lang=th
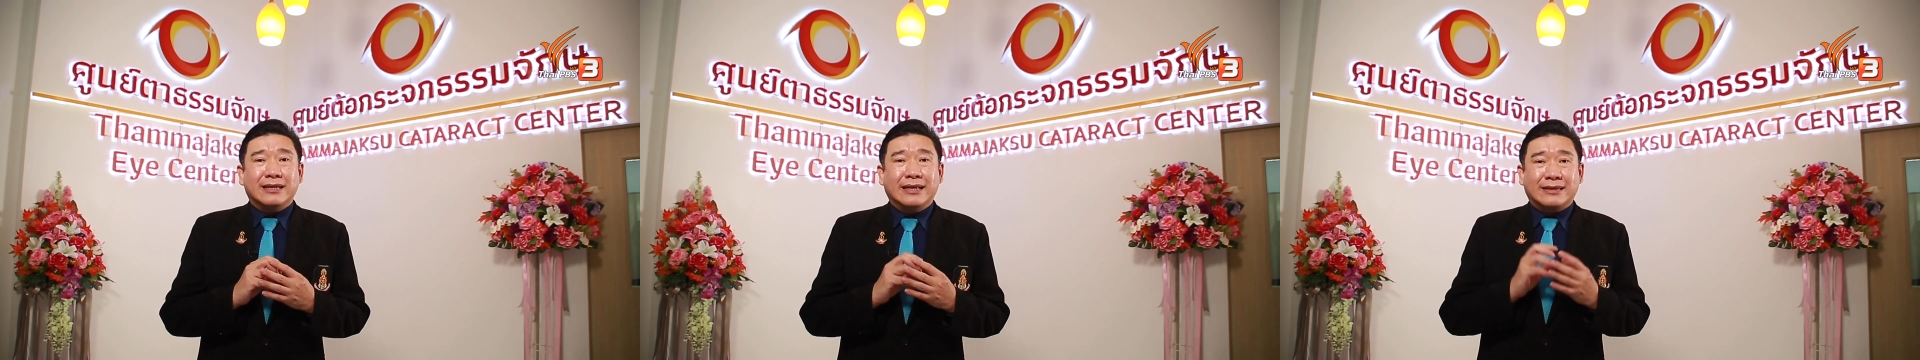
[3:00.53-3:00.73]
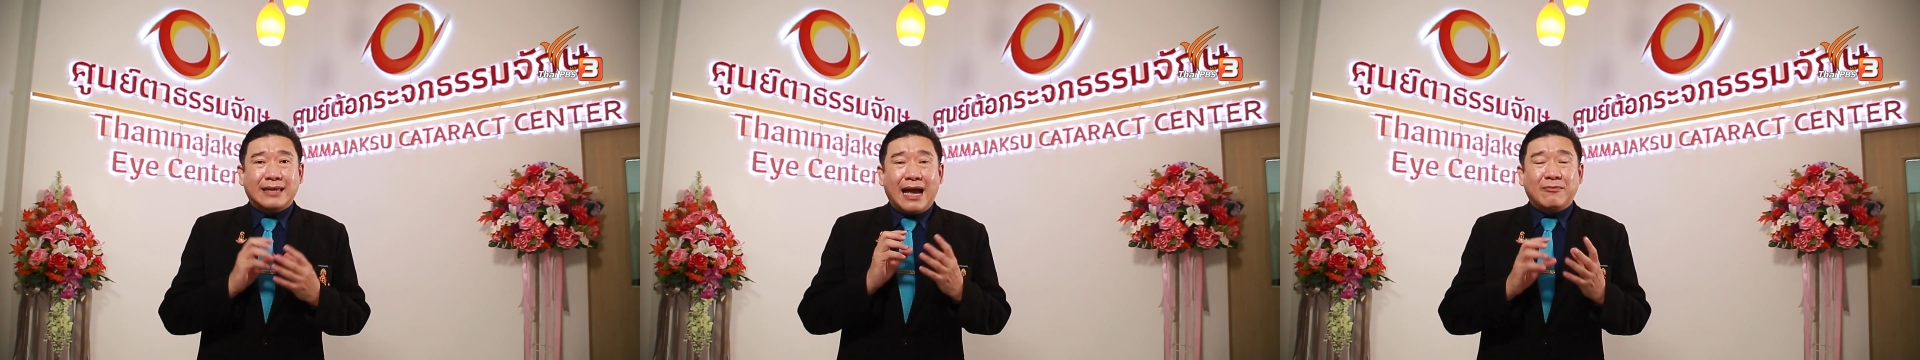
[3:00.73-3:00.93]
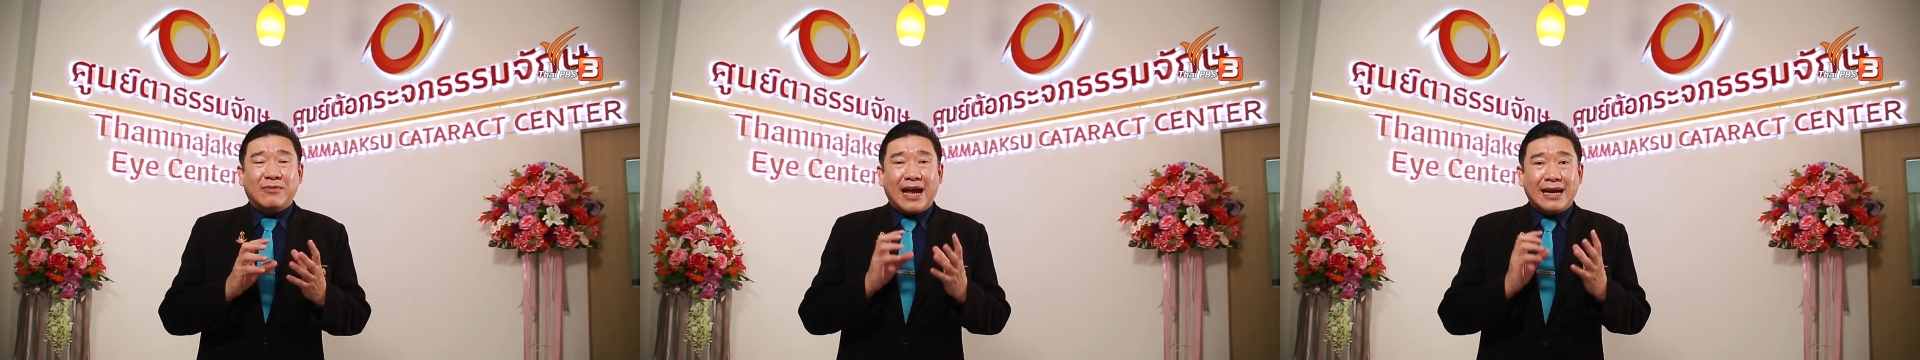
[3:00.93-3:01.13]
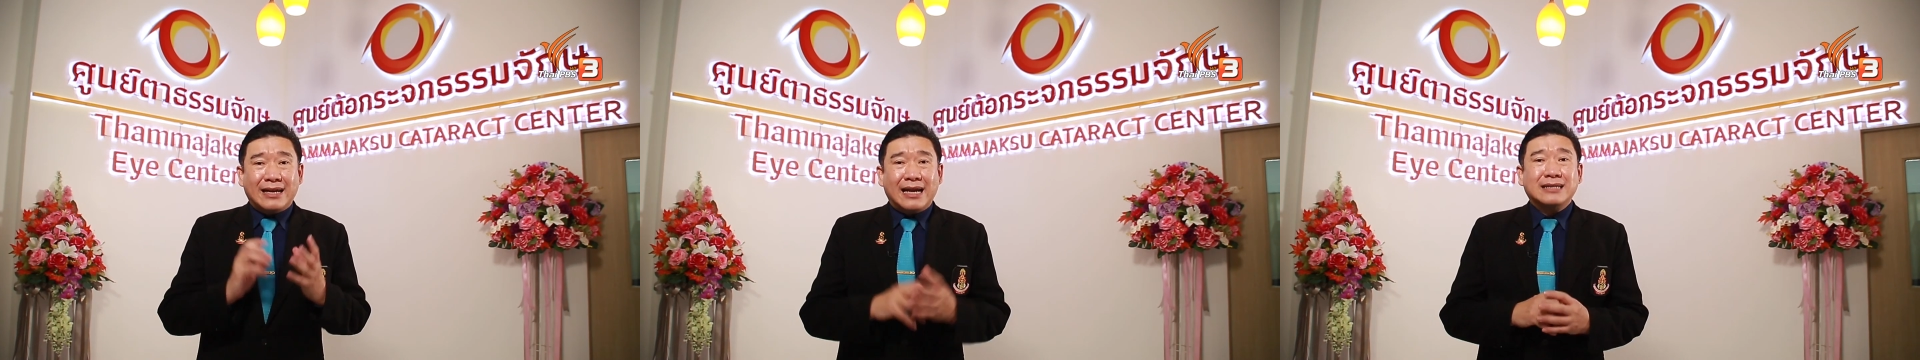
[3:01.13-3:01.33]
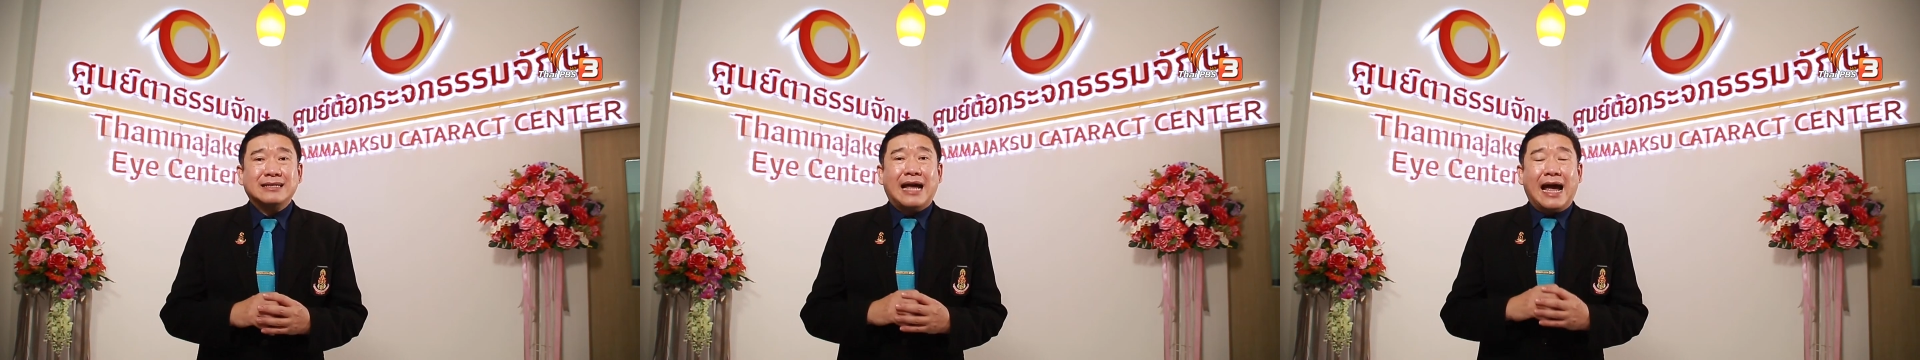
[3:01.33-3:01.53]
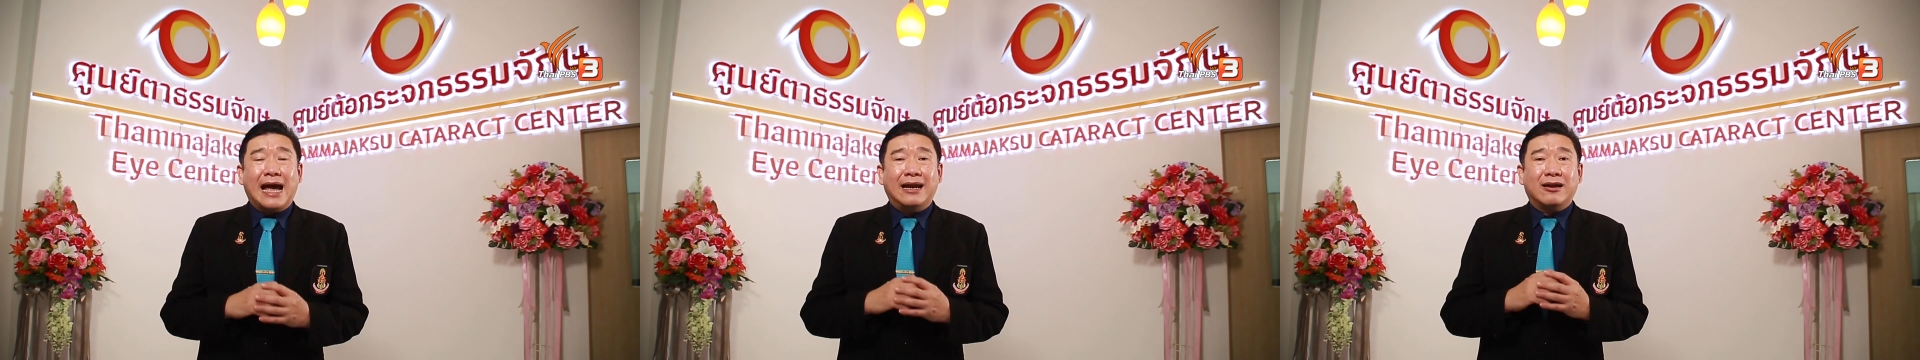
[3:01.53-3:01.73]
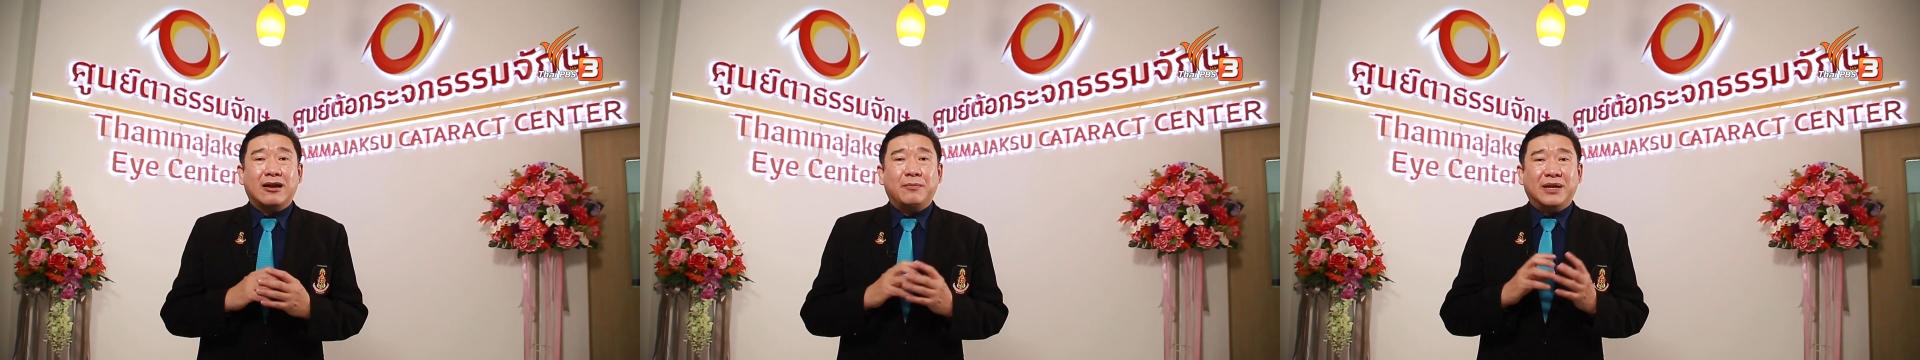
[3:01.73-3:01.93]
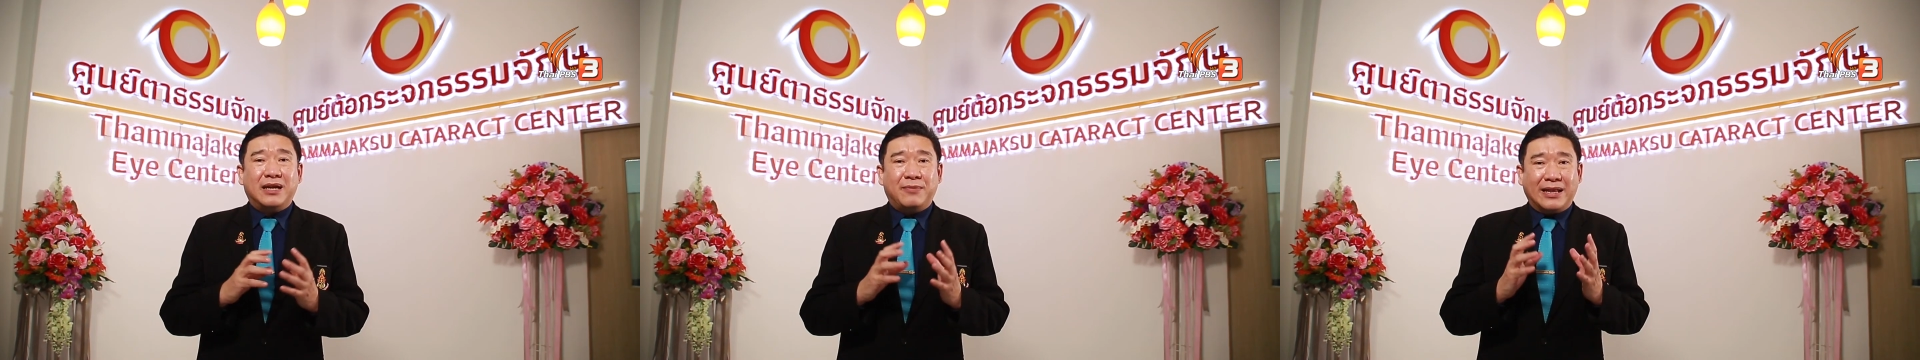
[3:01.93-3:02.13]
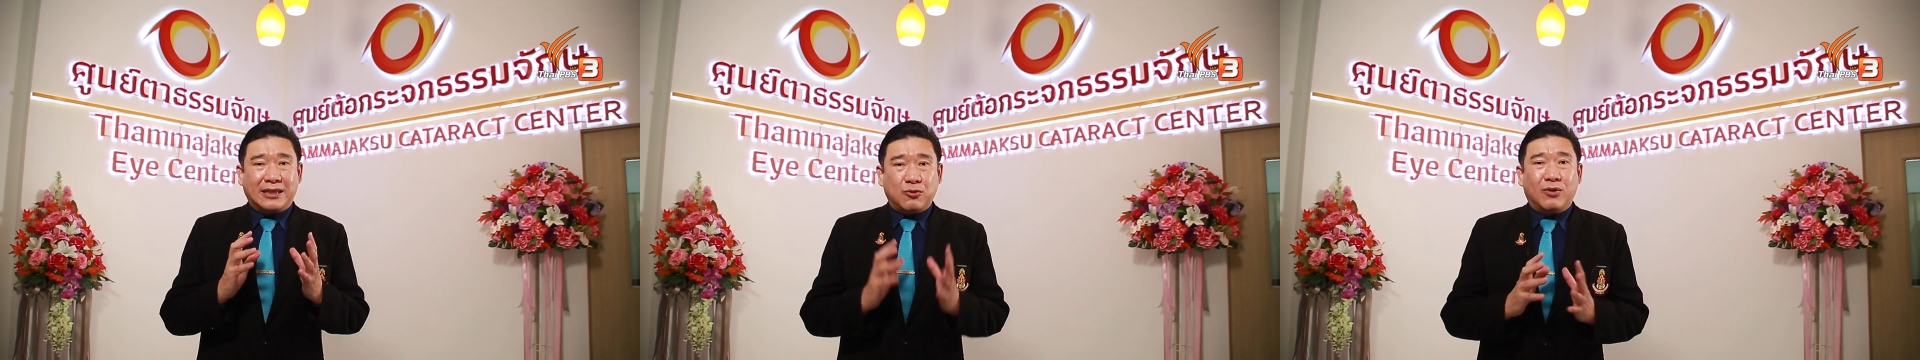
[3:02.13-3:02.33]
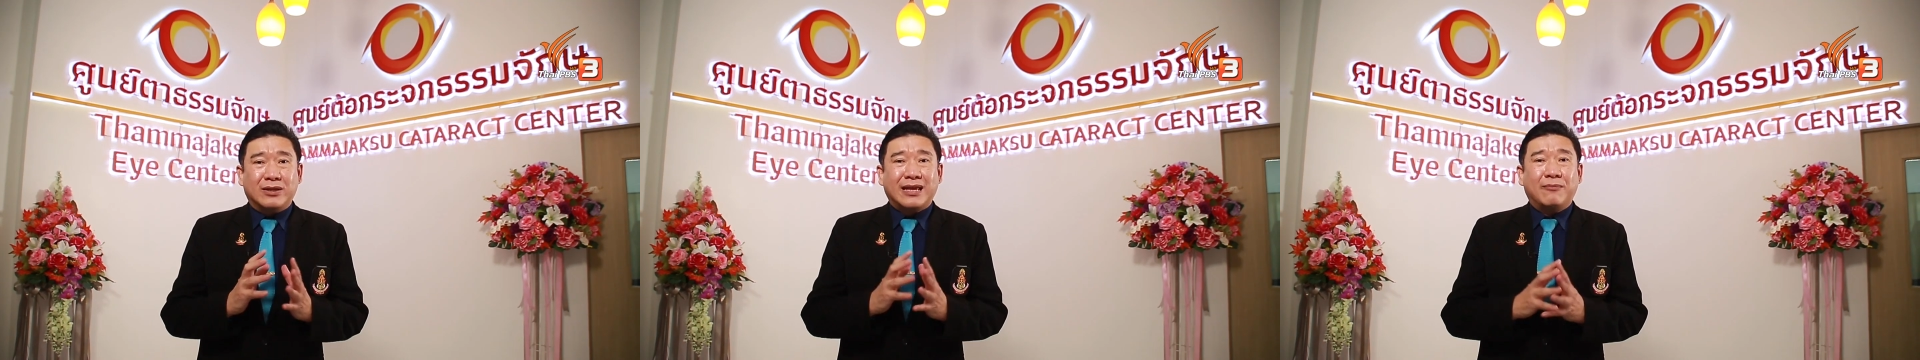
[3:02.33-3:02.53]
ติดตามการรักษาและก็ปฏิบัติตัว